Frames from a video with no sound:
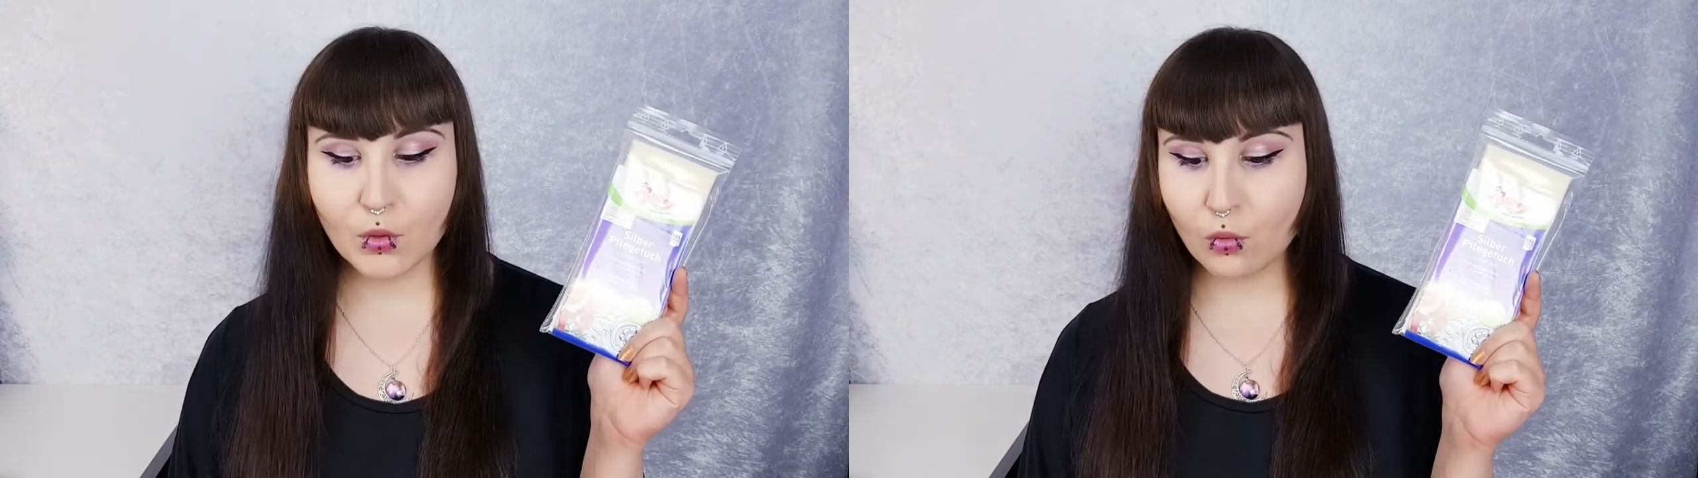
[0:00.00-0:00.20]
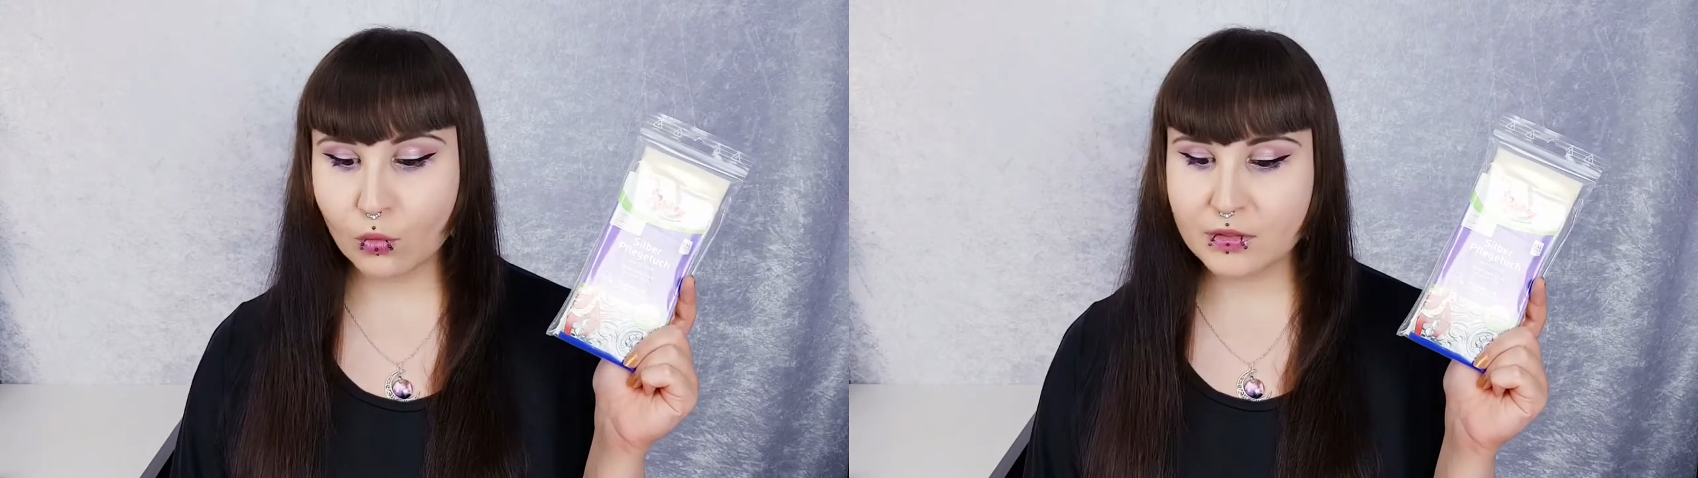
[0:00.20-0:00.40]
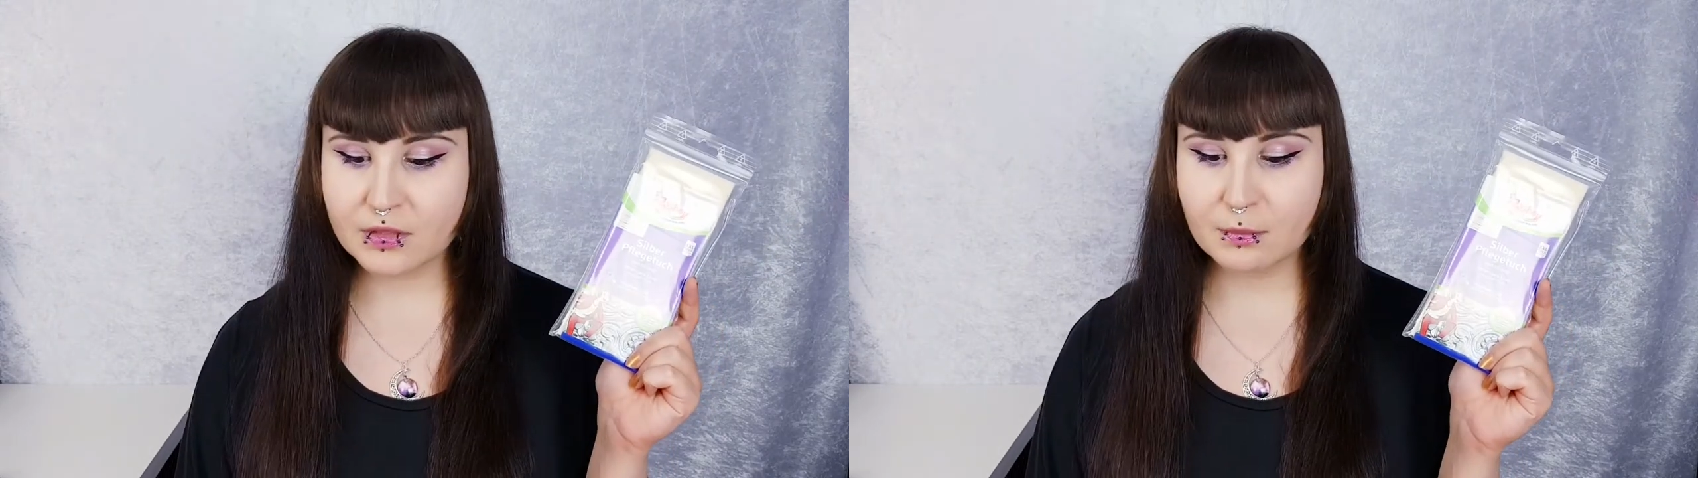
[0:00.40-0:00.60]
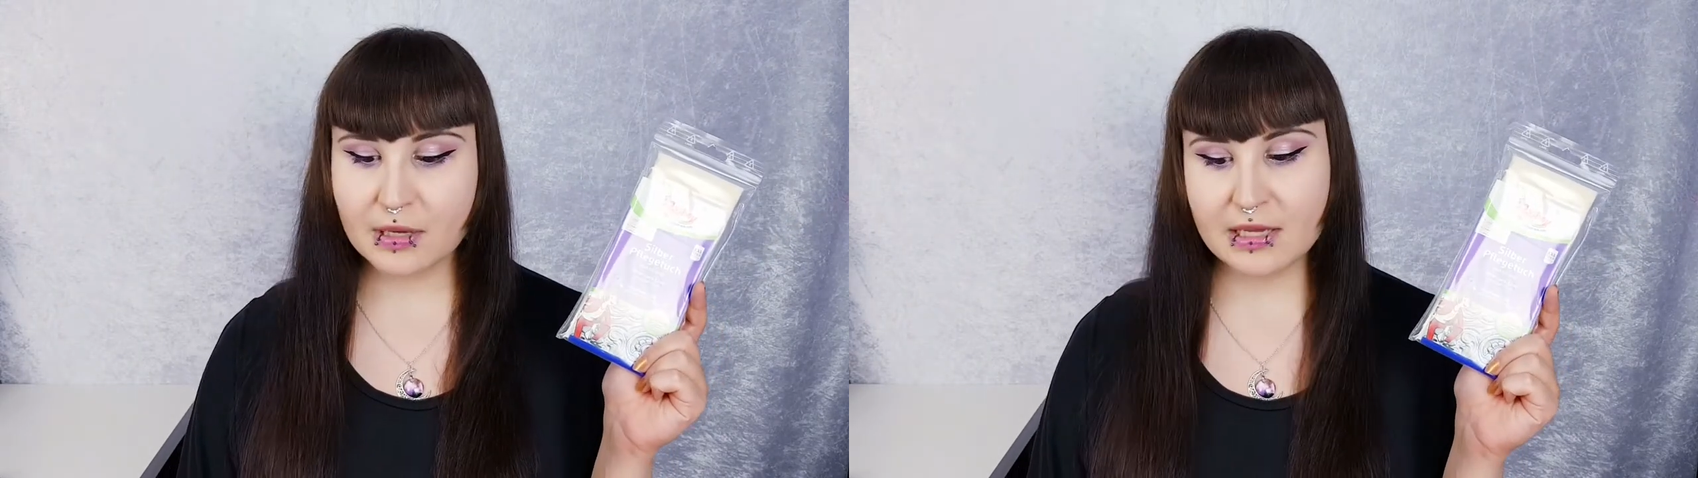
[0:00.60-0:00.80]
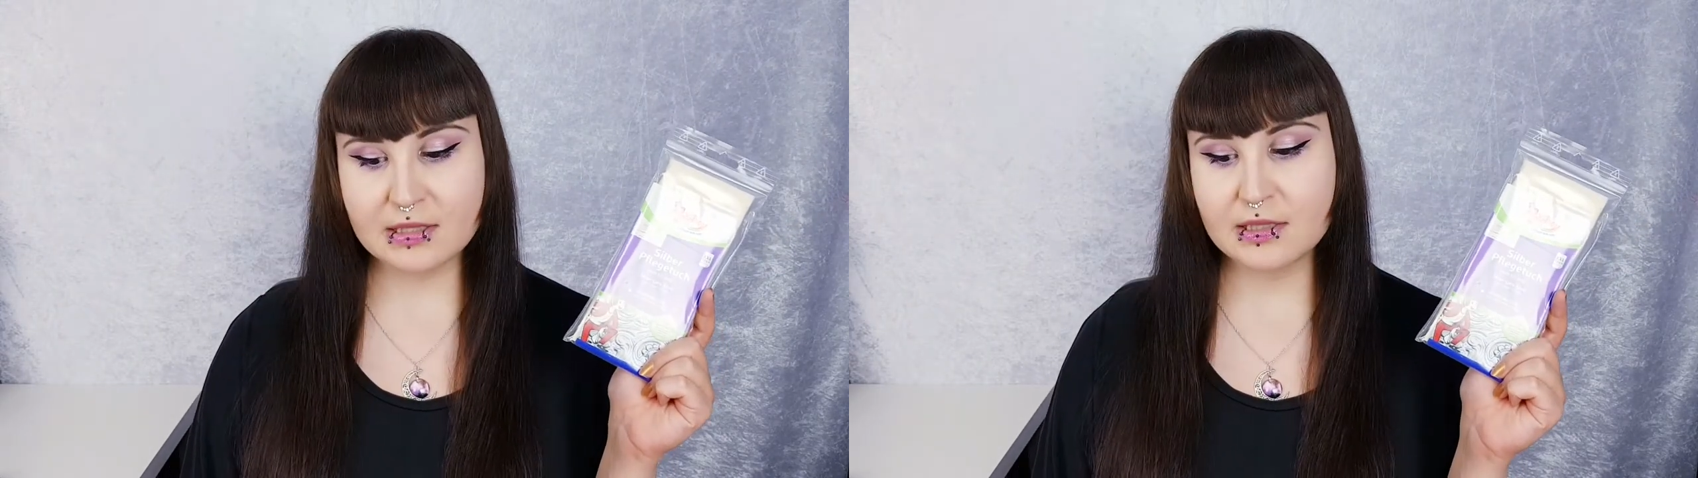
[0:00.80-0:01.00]
Und
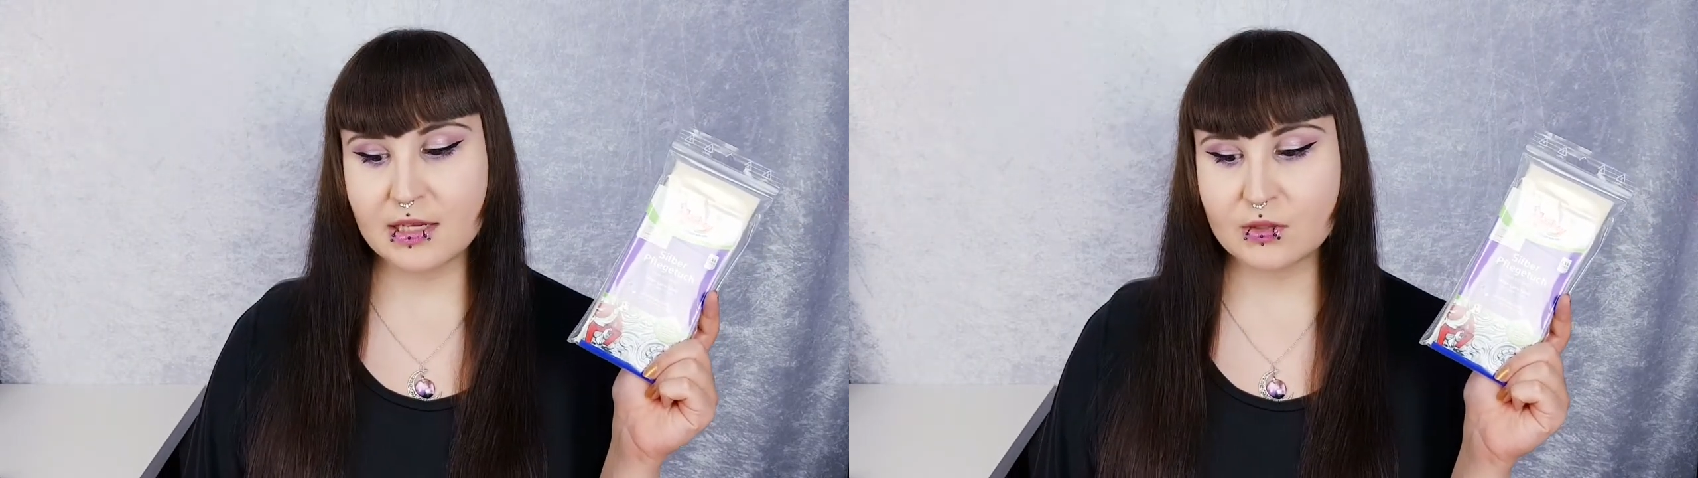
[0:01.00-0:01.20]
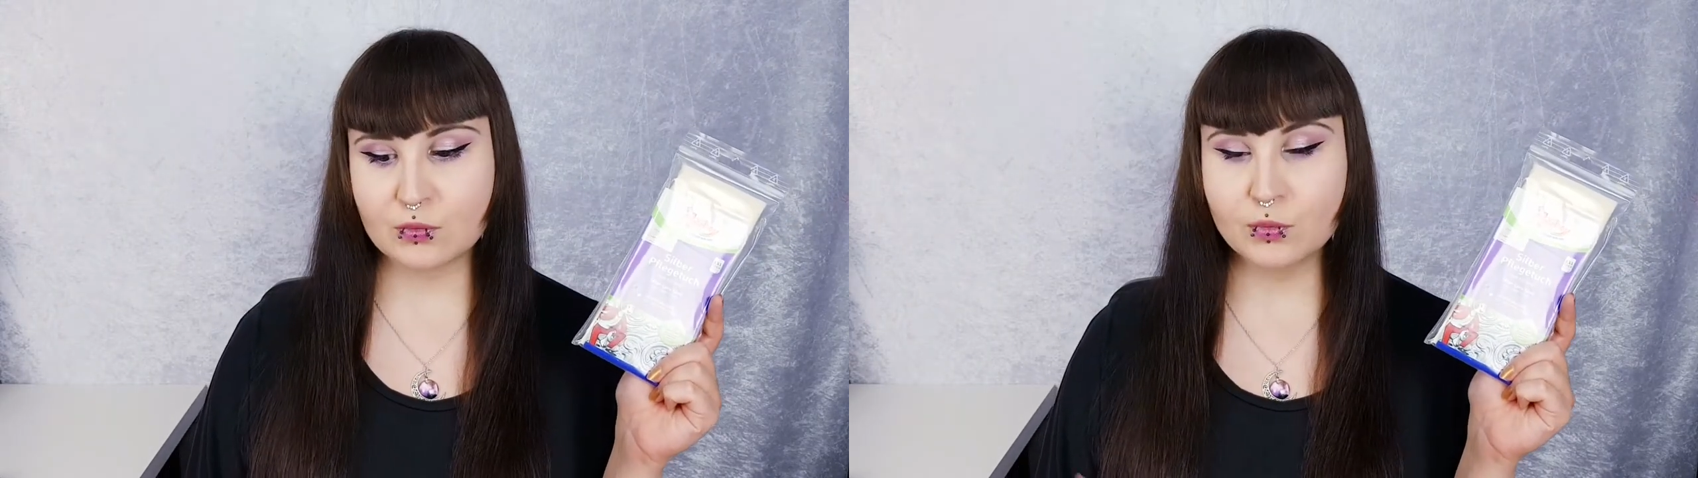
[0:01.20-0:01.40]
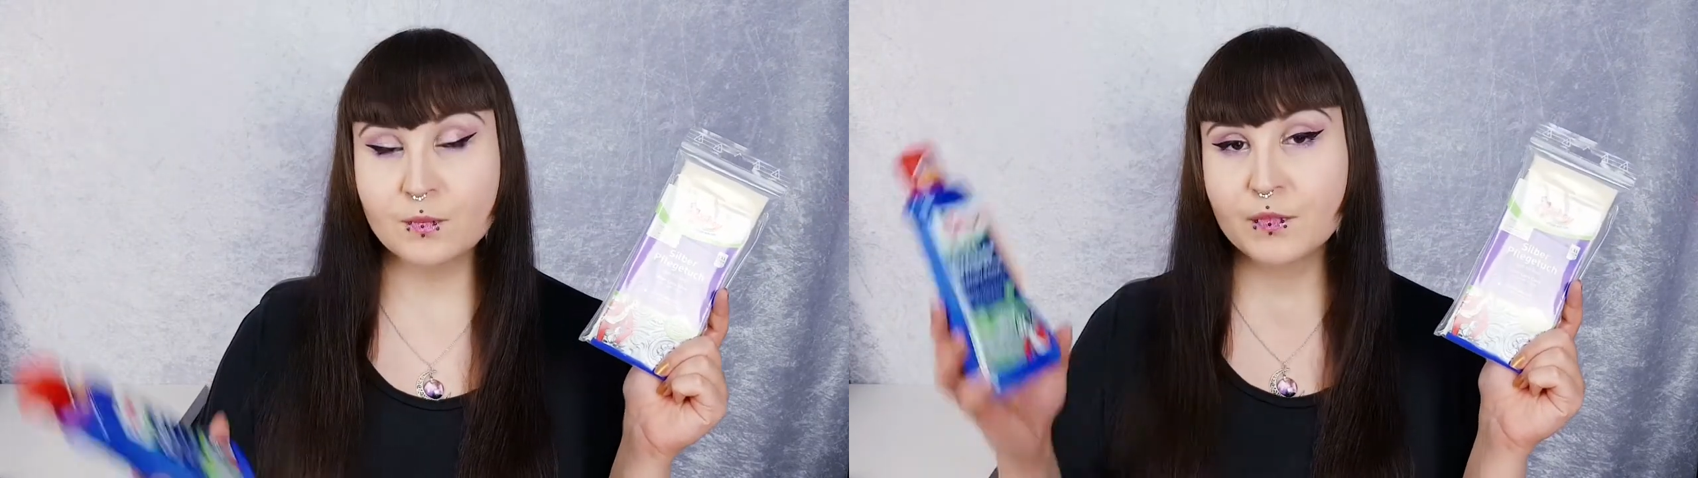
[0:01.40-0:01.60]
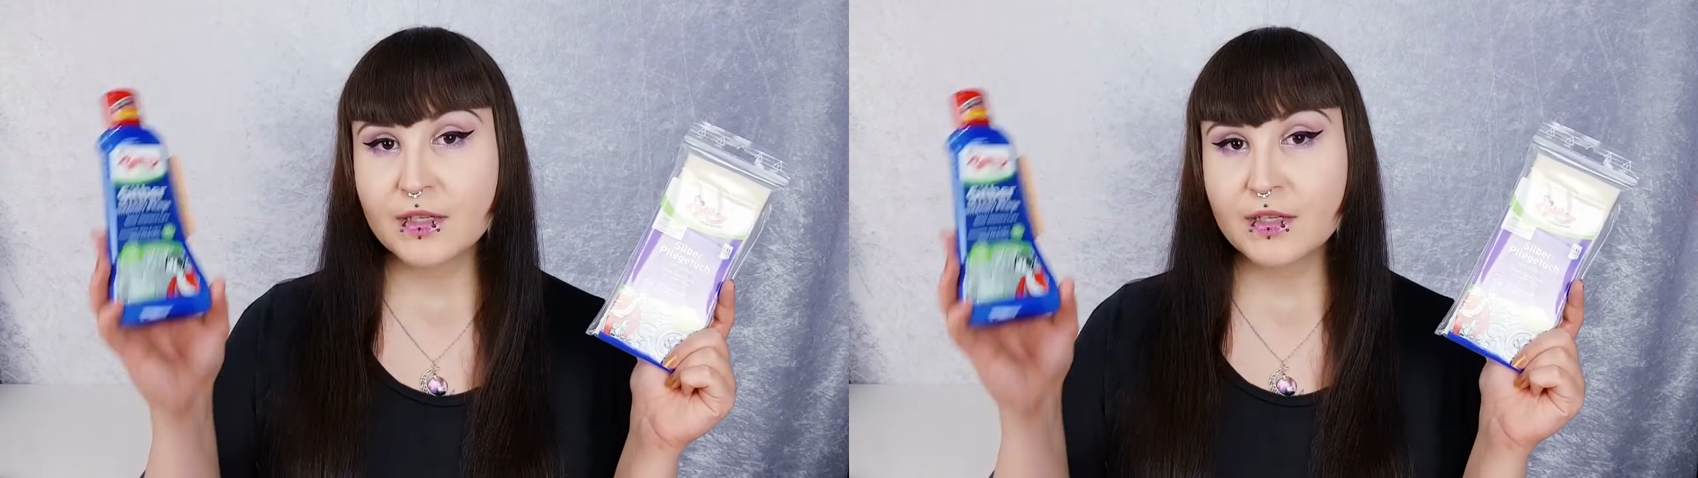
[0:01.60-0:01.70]
passend dazu